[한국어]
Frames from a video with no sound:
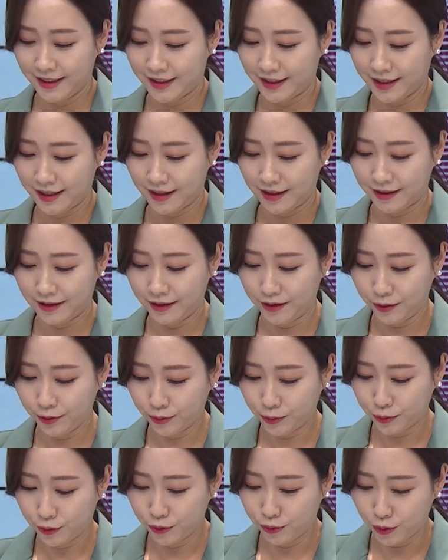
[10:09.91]
자, 그리고
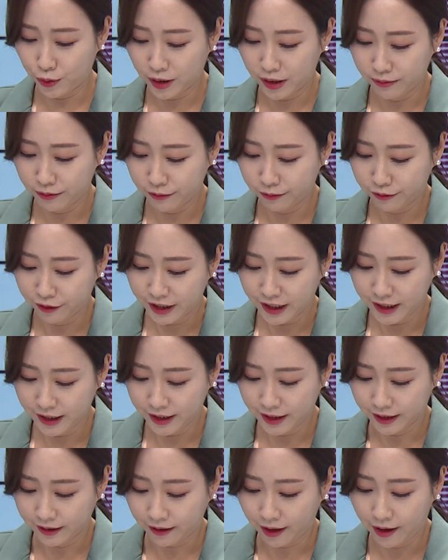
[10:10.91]
또 주목할
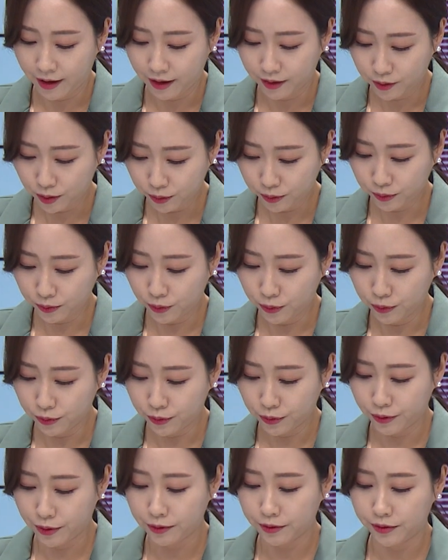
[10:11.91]
부분이
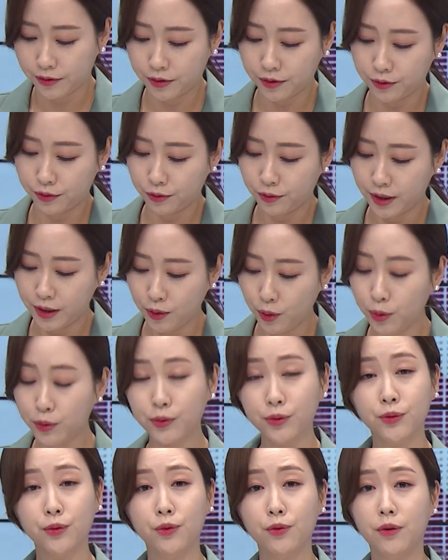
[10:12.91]
대덕동으로 결정된
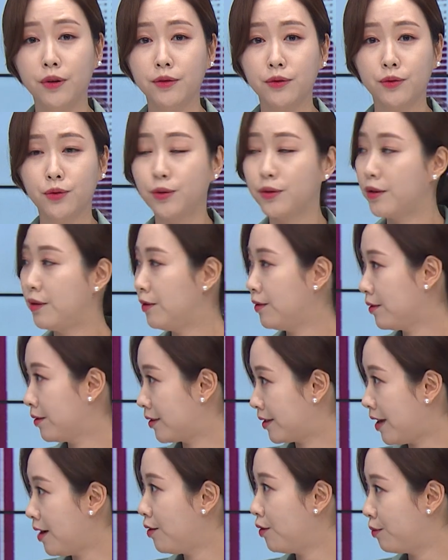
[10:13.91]
호수공원 조성
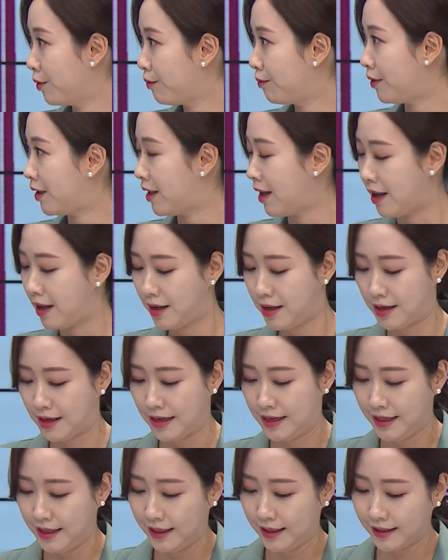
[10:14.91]
사업입니다.
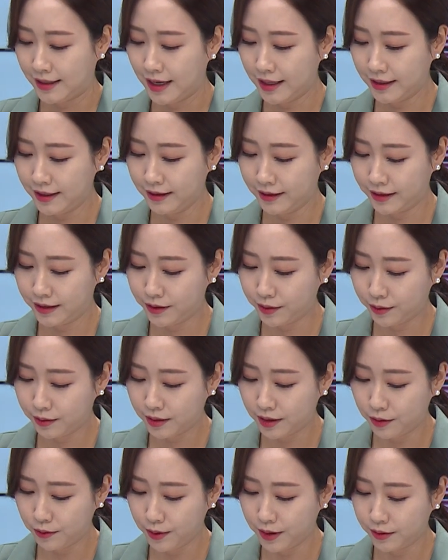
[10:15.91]
사실
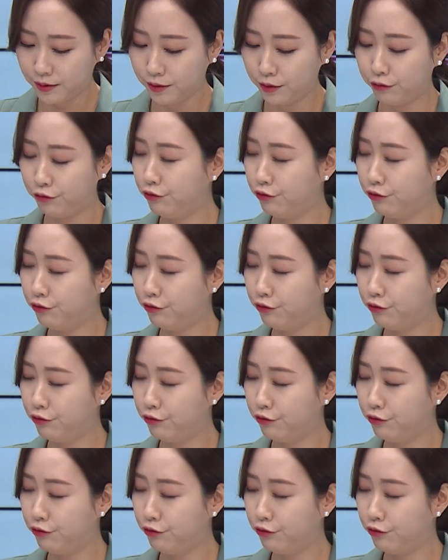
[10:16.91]
지역사회에서는